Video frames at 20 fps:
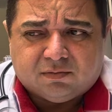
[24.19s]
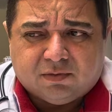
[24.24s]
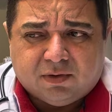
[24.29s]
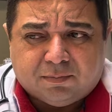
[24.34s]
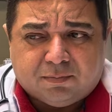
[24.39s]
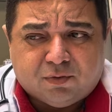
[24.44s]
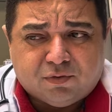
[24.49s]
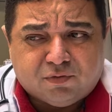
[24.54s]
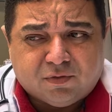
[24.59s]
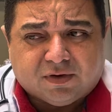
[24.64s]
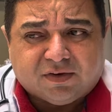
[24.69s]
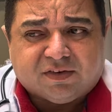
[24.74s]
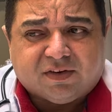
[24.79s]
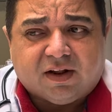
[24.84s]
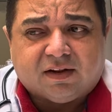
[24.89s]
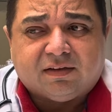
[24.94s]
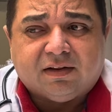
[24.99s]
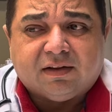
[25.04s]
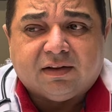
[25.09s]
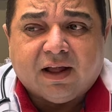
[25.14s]
Depois de uma
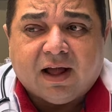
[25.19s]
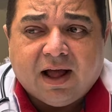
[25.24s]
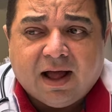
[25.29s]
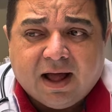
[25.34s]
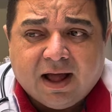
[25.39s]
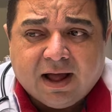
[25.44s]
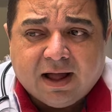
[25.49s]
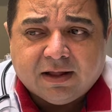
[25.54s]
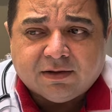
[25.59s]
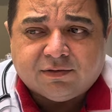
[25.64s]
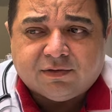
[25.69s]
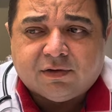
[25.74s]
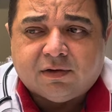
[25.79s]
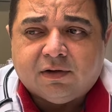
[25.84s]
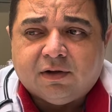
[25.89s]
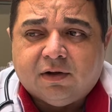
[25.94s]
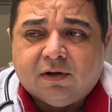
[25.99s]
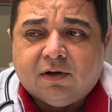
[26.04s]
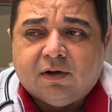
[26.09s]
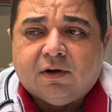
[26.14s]
certa idade,
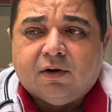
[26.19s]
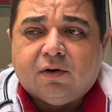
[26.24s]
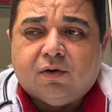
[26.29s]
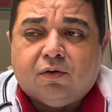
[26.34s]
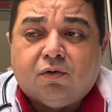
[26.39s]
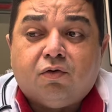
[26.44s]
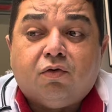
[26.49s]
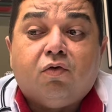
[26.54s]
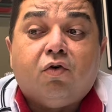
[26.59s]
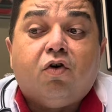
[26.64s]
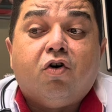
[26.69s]
o